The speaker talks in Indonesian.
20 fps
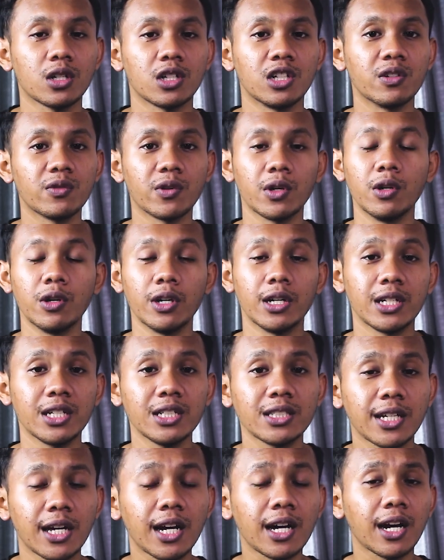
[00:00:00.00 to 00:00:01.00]
di video ini
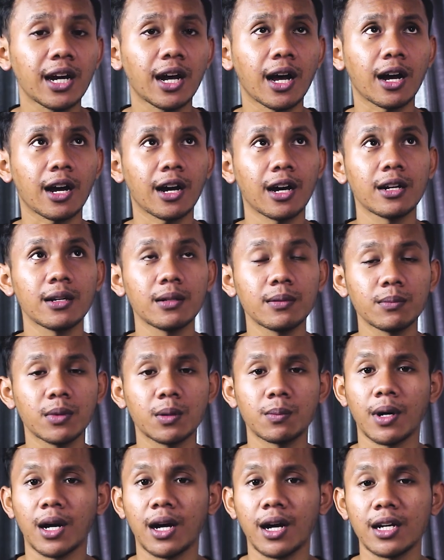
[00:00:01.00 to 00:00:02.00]
saya nggak akan
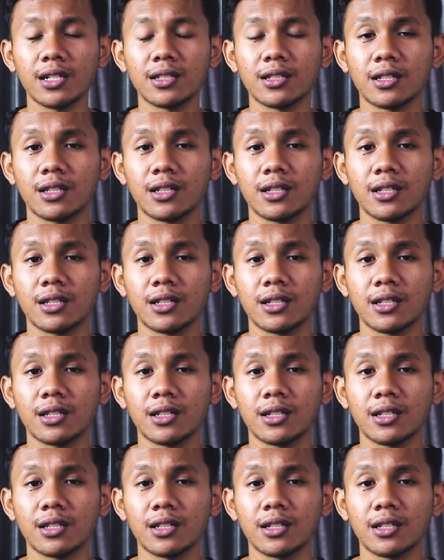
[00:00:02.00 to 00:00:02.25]
membahas